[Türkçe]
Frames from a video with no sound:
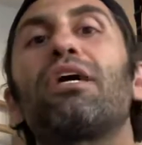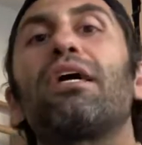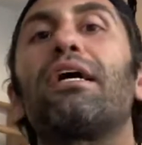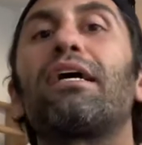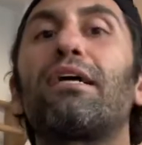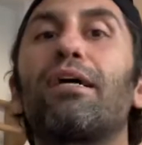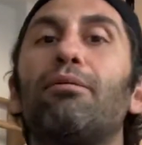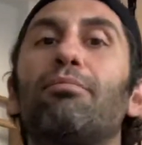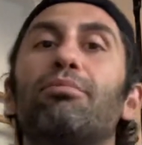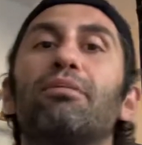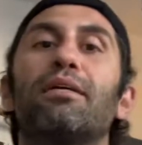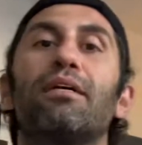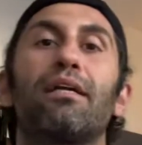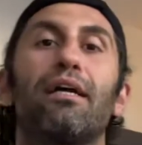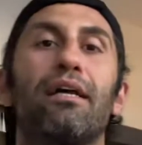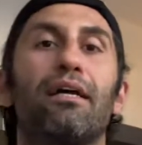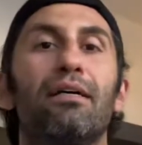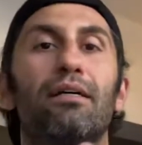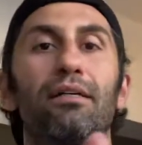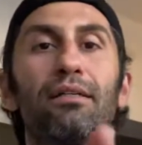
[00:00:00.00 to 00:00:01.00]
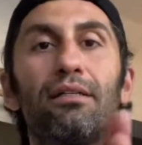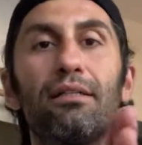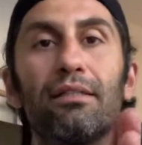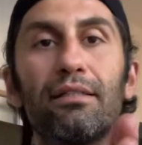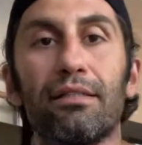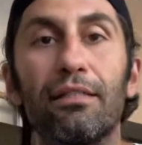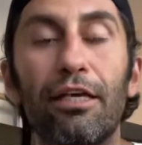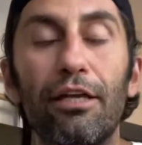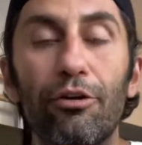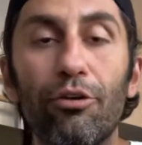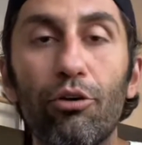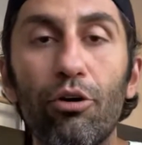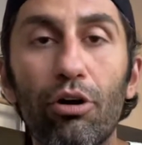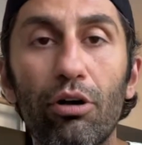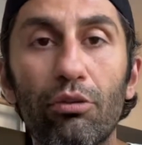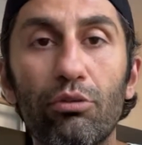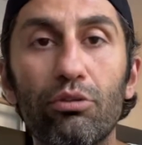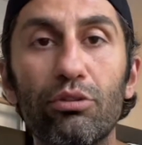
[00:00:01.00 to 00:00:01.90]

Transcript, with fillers: ayakkabılara deniyor.